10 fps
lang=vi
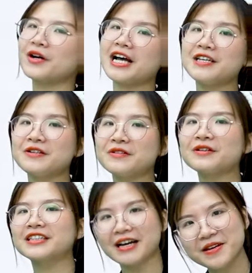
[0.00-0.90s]
okayu
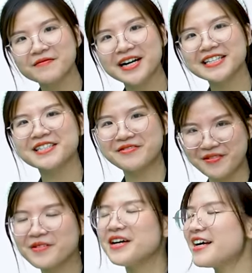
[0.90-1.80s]
tabemas đúng
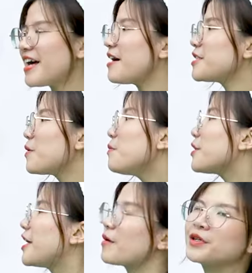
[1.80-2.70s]
không đấy trong lúc mọi
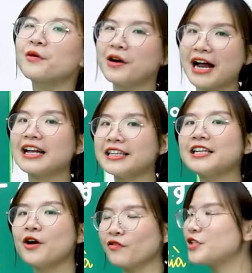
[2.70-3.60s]
người học thì cố gắng lấy thật
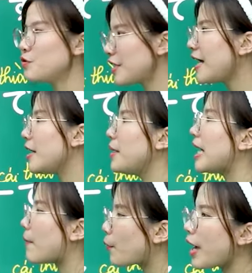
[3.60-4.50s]
nhiều ví dụ nhá để mình
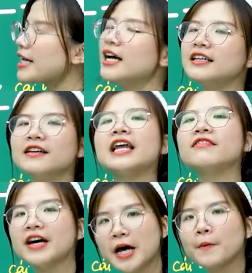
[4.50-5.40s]
làm quen thứ nhất là
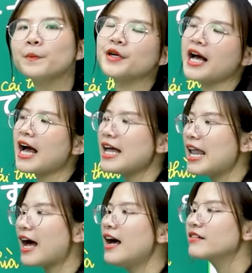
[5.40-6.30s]
phát âm thứ hai là